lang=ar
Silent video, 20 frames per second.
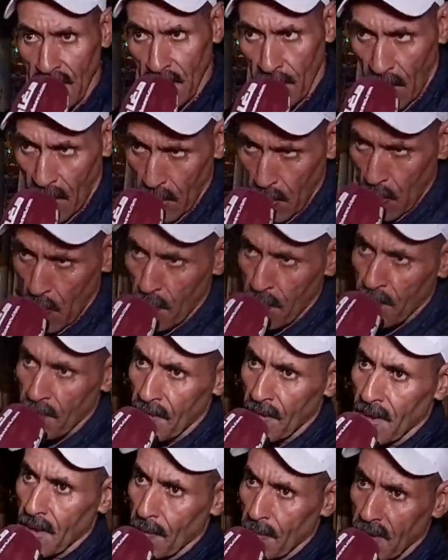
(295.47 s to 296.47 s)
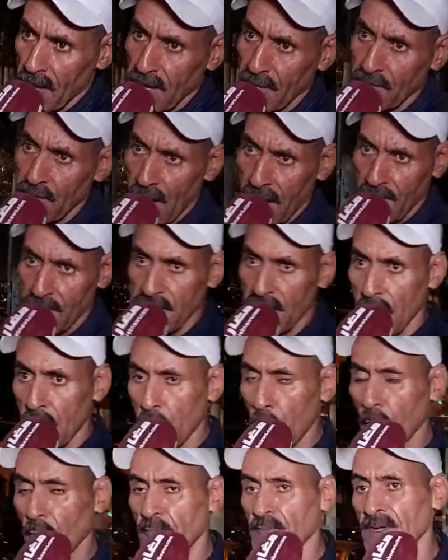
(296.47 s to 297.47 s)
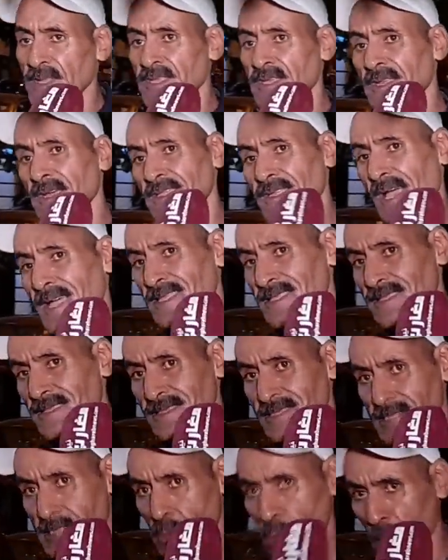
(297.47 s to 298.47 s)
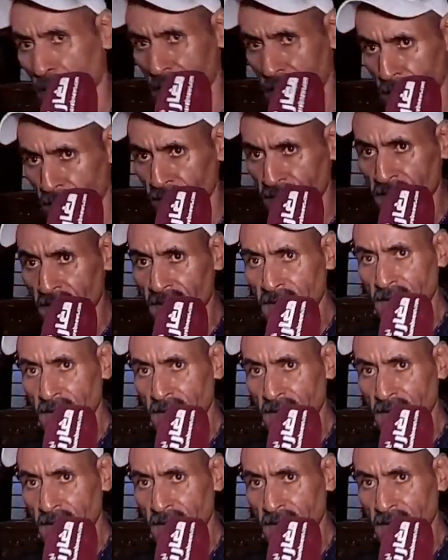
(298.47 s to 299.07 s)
المعروف بالاجرام ديالو مدينه حد سوالم